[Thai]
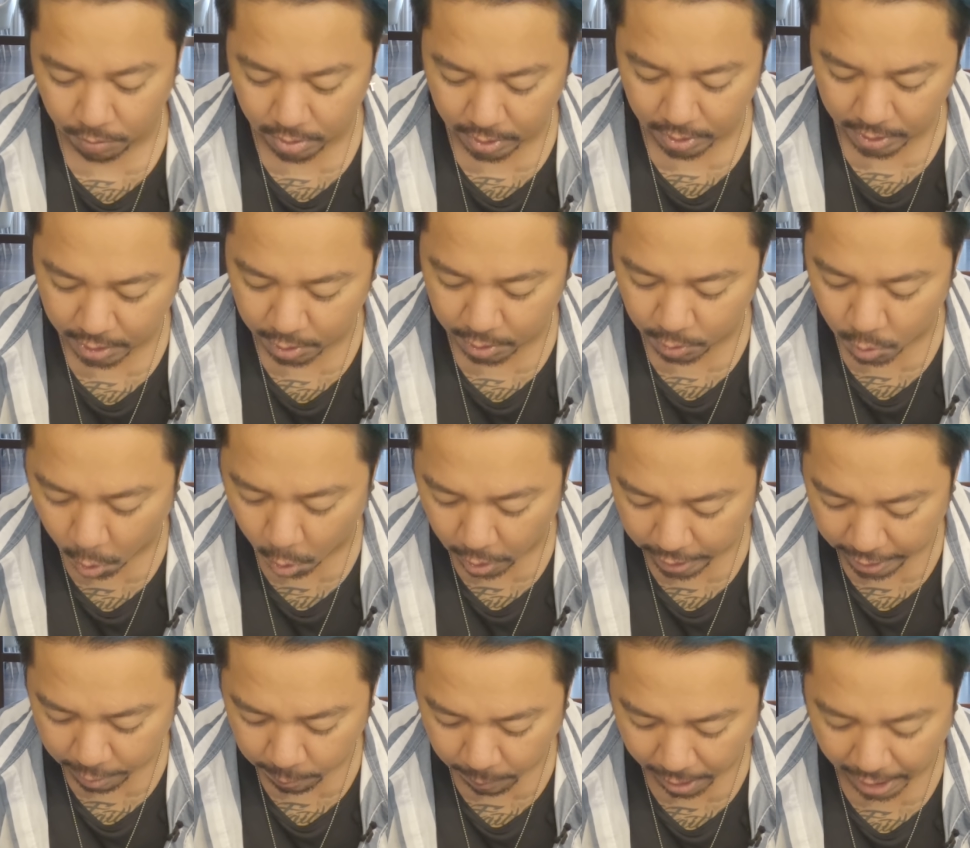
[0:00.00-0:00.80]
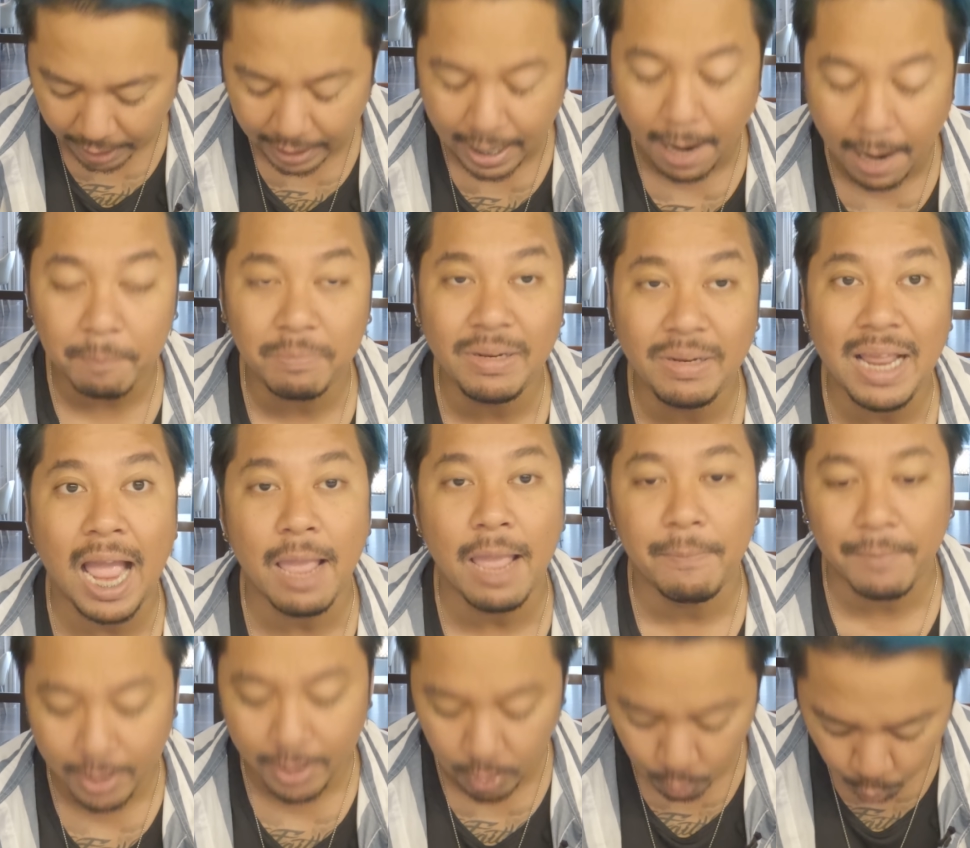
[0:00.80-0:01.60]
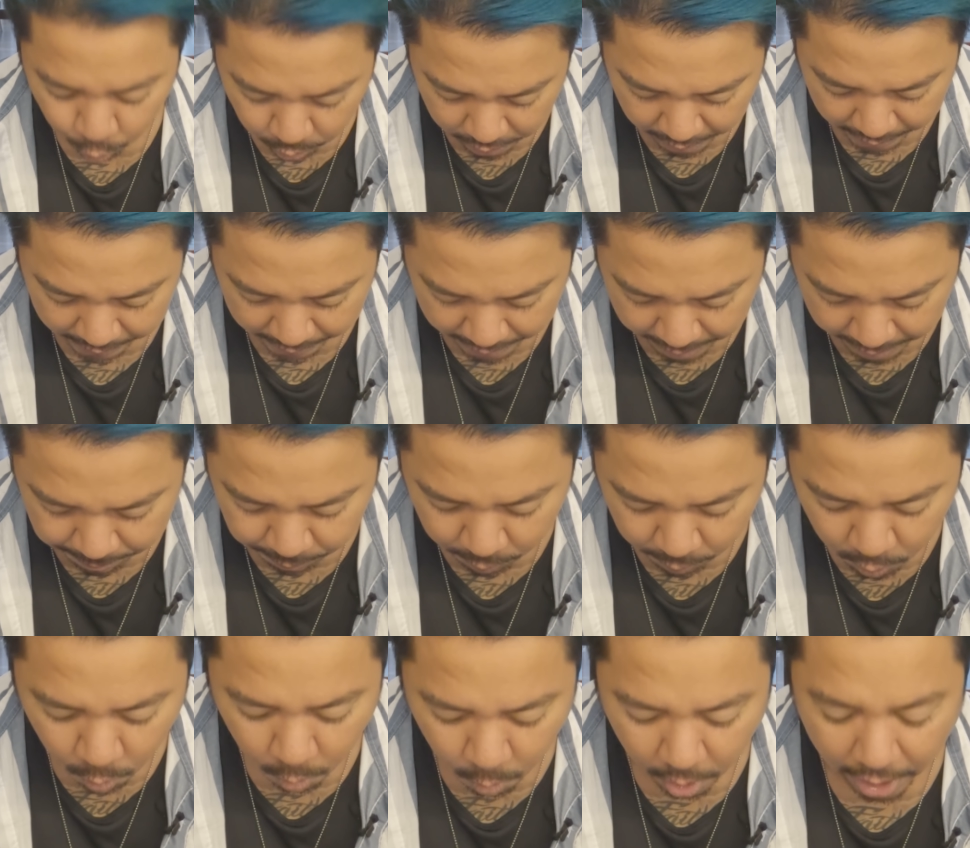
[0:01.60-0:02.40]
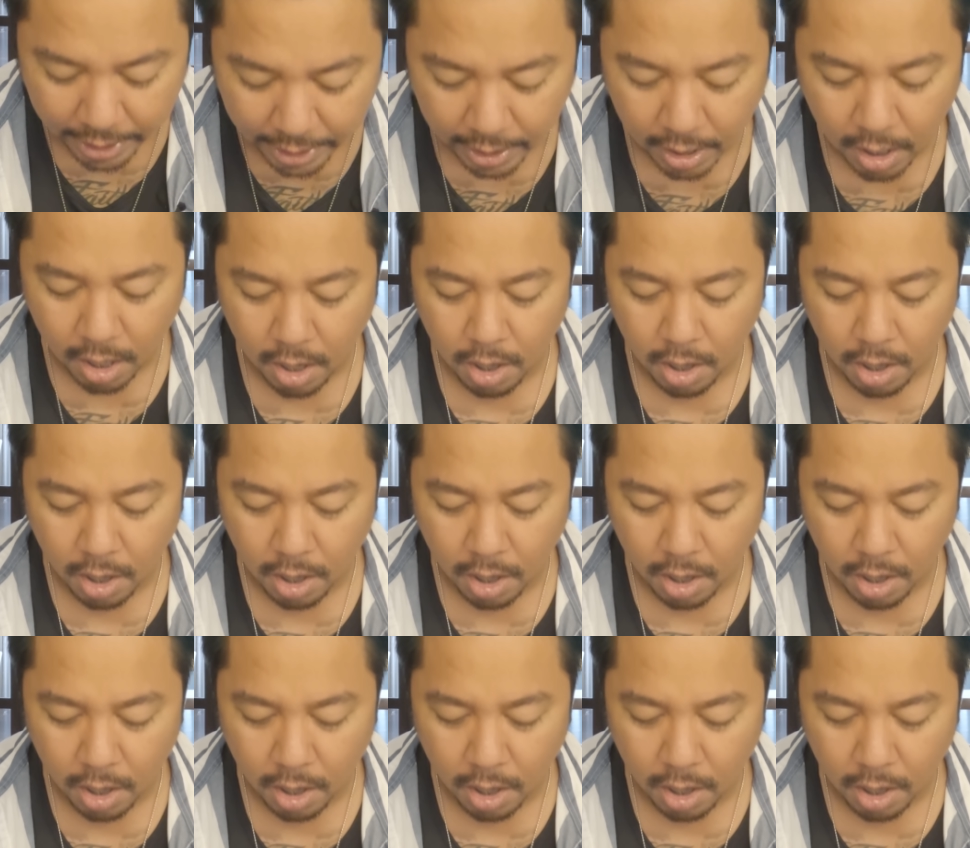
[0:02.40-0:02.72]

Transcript: ก็คือน้องเอวานะครับ ได้มาอยู่ในคลิปด้วย